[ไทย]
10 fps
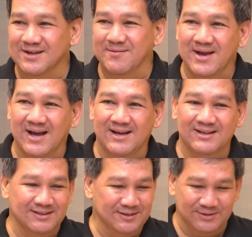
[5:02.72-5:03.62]
ช่ไหมฮะ
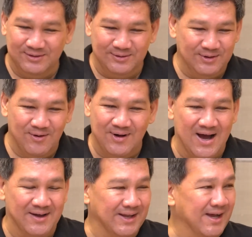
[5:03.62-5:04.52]
โน
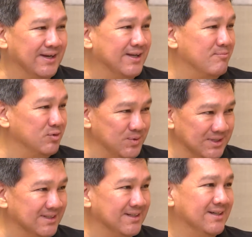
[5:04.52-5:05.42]
ฮาในการทำ Twitter